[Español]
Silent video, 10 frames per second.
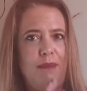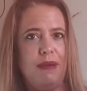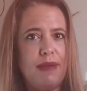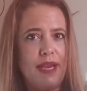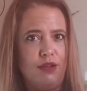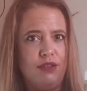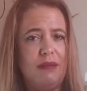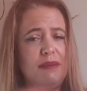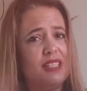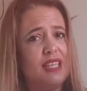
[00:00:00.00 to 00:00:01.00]
Primero,
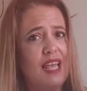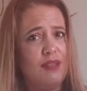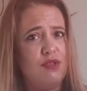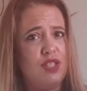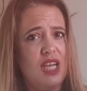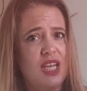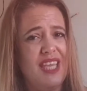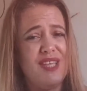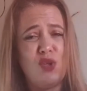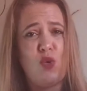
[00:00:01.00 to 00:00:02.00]
te metes en la ducha.
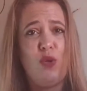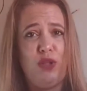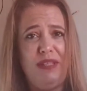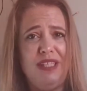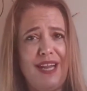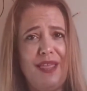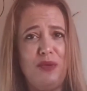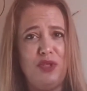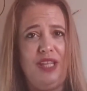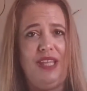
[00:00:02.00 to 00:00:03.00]
Esto cuando te metes en la
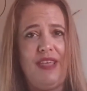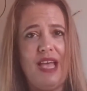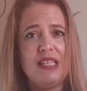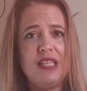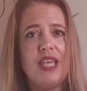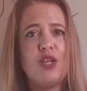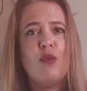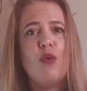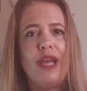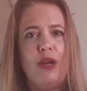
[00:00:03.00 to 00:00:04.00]
ducha y te das, es
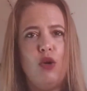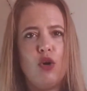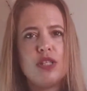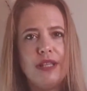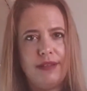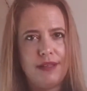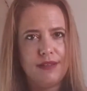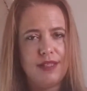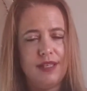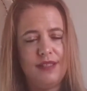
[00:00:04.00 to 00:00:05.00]
como que el olor se,
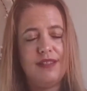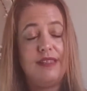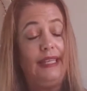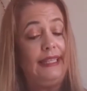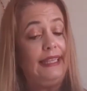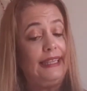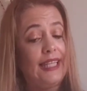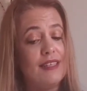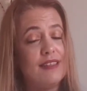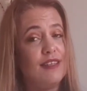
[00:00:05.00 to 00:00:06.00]
se
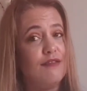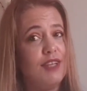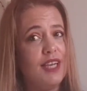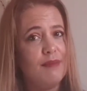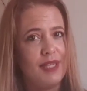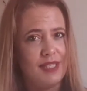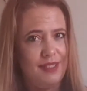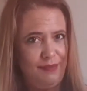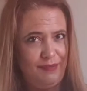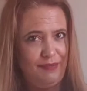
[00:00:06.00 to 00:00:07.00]
intensifica
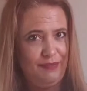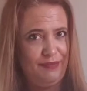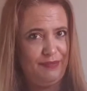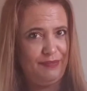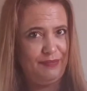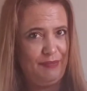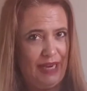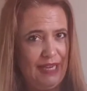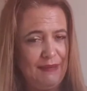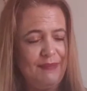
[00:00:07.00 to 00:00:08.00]
más.
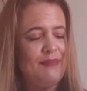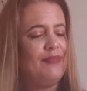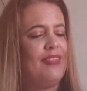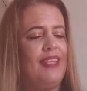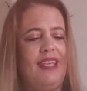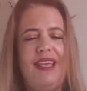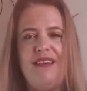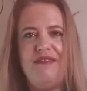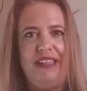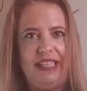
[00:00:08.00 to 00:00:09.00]
¿Vale?
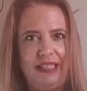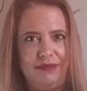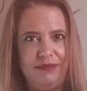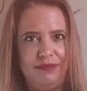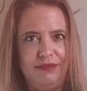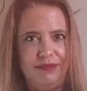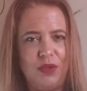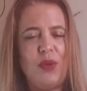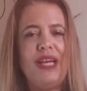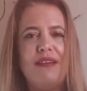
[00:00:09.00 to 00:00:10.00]
fatal.
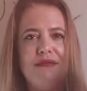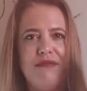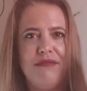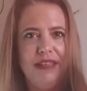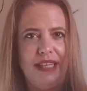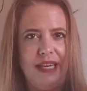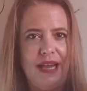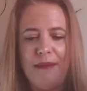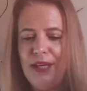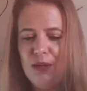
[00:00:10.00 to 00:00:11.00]
Huele
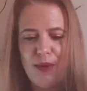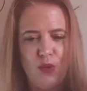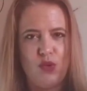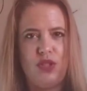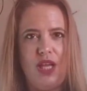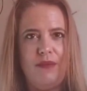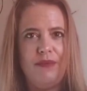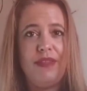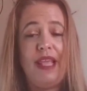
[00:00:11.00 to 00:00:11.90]
fatal. A mí no me gusta.